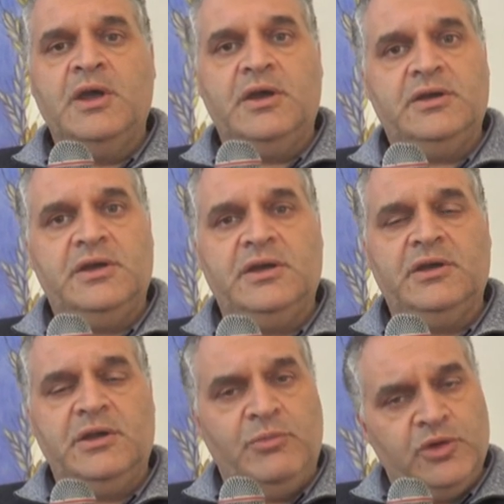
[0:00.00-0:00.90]

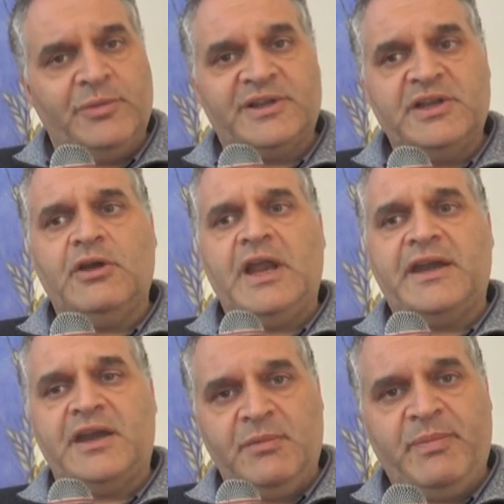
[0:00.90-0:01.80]
eh, in modo
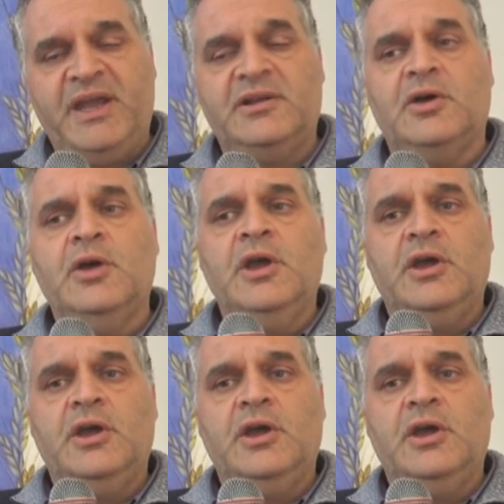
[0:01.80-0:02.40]
particolare, ripeto,